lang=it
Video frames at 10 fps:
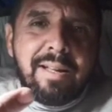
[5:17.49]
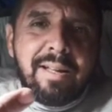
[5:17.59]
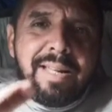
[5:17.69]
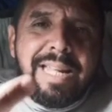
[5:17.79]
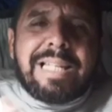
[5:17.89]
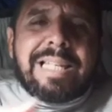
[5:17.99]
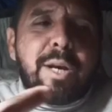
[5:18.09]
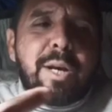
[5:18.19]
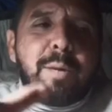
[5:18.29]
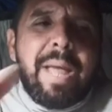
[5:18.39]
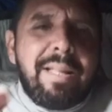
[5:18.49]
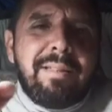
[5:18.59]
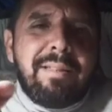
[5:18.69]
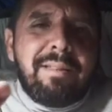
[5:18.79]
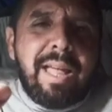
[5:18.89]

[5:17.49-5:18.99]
il serpente